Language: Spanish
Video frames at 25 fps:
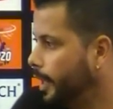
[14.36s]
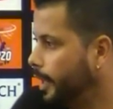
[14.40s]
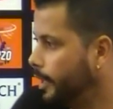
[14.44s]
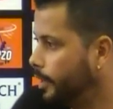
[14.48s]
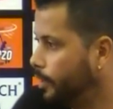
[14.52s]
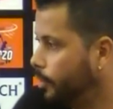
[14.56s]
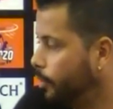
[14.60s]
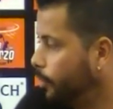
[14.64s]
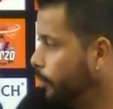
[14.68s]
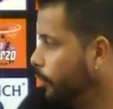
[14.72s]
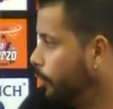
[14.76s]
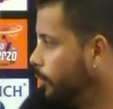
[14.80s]

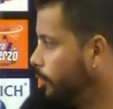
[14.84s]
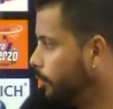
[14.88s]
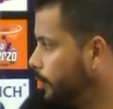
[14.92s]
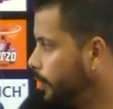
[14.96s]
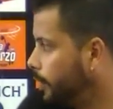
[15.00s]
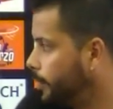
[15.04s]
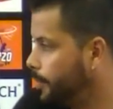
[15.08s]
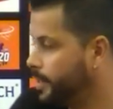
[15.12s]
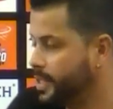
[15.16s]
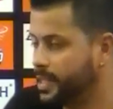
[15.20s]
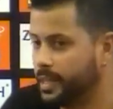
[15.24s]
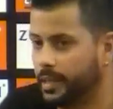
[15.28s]
al club,
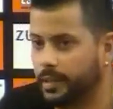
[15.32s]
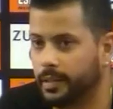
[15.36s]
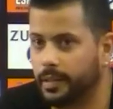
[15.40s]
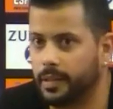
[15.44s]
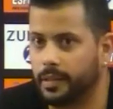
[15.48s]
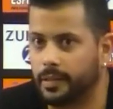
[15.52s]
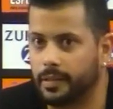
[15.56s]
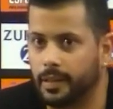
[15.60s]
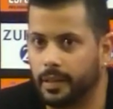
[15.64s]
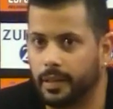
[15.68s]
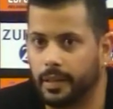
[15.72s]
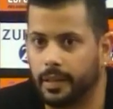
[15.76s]
a Vicente
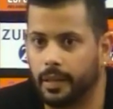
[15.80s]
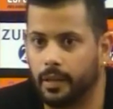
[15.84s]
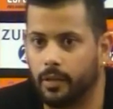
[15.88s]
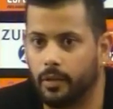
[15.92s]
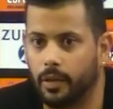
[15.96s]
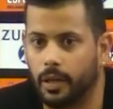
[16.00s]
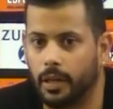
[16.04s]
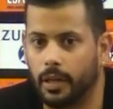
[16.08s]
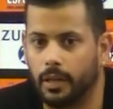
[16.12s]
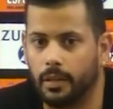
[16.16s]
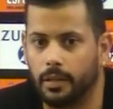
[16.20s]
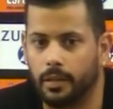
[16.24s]
que está aquí
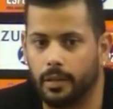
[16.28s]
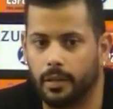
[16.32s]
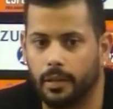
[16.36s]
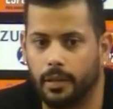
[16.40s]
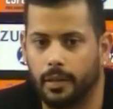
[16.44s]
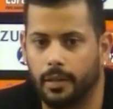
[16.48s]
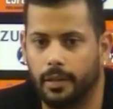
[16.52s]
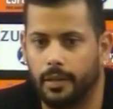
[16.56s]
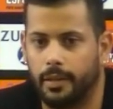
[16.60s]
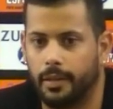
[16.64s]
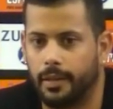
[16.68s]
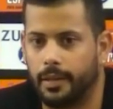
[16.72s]
ahora,
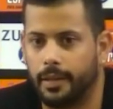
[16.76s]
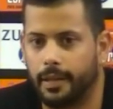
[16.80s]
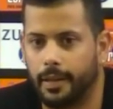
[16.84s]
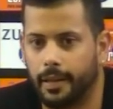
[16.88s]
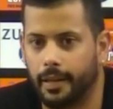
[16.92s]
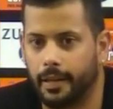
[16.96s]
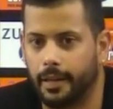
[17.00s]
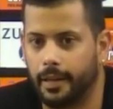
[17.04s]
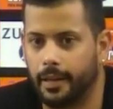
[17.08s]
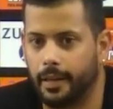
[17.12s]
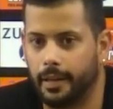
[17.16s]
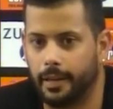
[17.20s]

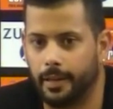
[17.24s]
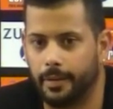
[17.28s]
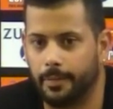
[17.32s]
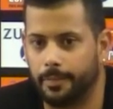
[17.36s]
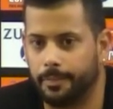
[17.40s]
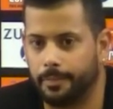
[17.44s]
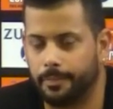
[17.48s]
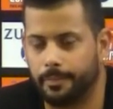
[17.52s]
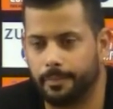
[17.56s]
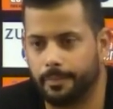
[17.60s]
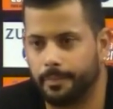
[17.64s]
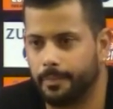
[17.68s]
que
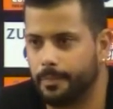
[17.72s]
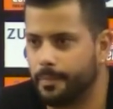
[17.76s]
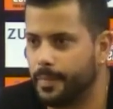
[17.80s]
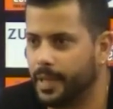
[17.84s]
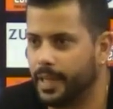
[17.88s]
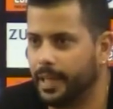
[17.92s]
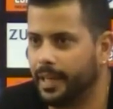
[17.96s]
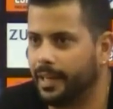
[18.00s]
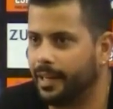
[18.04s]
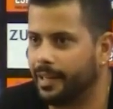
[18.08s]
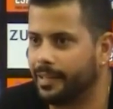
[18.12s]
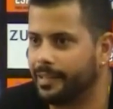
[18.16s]

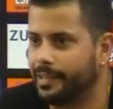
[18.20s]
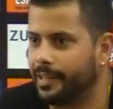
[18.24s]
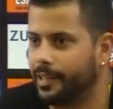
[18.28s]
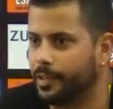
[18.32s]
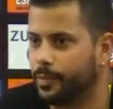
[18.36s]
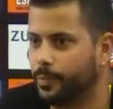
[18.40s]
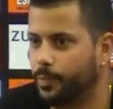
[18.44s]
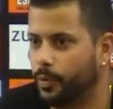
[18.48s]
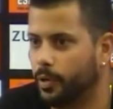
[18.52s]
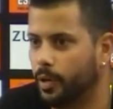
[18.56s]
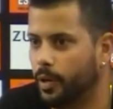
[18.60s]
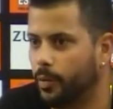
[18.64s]
mil
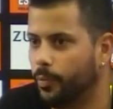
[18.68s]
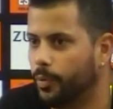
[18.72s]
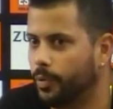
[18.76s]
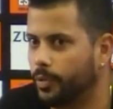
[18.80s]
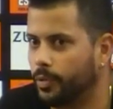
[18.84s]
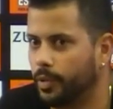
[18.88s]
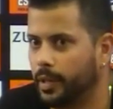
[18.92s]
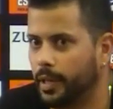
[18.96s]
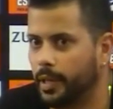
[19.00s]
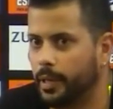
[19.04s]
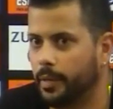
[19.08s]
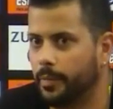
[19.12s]
gracias por la
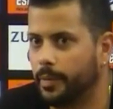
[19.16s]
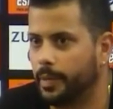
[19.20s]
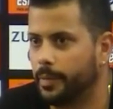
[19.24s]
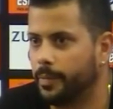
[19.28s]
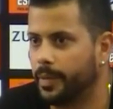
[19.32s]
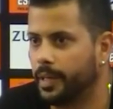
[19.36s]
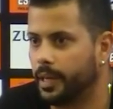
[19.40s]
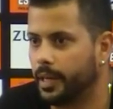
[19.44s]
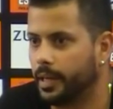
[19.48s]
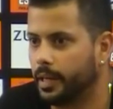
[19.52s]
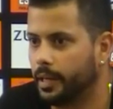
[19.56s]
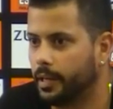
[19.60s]
oportunidad de
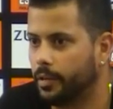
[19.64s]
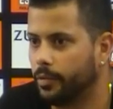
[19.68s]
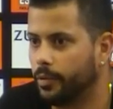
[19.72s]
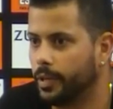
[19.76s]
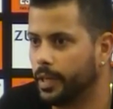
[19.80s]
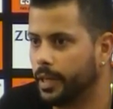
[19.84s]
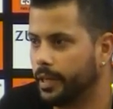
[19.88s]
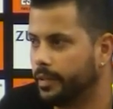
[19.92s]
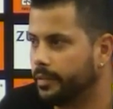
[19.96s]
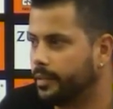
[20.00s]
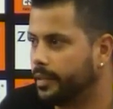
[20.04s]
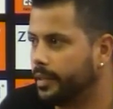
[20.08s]
haberme dejado
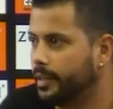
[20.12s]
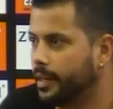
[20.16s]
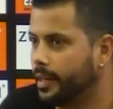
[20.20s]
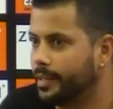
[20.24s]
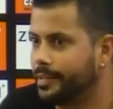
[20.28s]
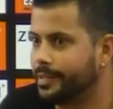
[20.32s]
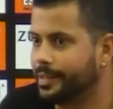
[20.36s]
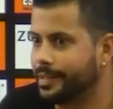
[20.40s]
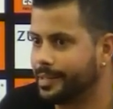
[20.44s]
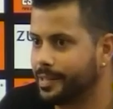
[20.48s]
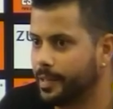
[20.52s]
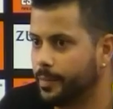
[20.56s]
ir a entrenar
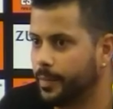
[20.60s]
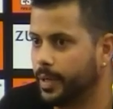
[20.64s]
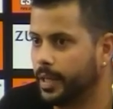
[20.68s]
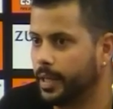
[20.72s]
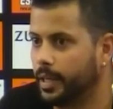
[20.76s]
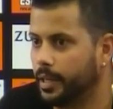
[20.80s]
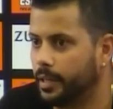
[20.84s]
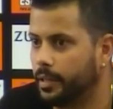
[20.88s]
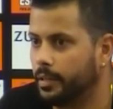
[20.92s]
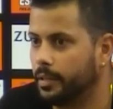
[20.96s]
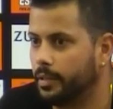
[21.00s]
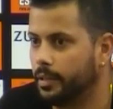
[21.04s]
esta
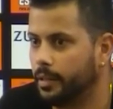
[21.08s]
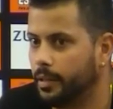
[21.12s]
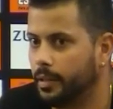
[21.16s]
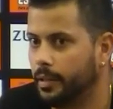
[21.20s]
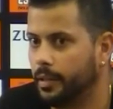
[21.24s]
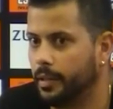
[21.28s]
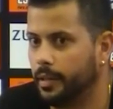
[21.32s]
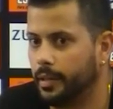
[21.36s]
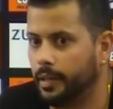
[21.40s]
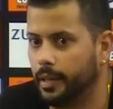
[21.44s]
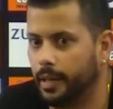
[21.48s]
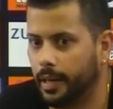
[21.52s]
semana,
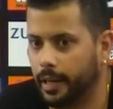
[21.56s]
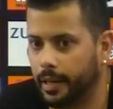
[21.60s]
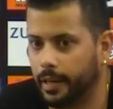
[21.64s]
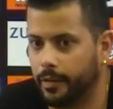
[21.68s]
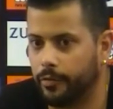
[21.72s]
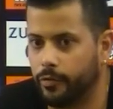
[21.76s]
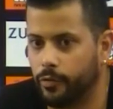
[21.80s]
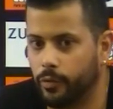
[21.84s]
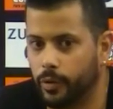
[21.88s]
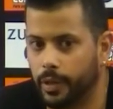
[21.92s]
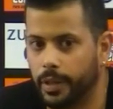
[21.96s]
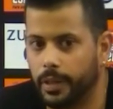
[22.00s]
la que
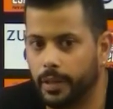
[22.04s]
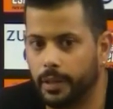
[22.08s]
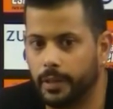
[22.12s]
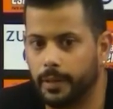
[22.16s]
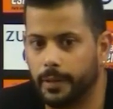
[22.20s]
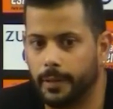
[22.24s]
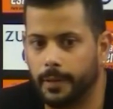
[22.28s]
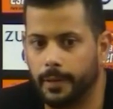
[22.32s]
fui.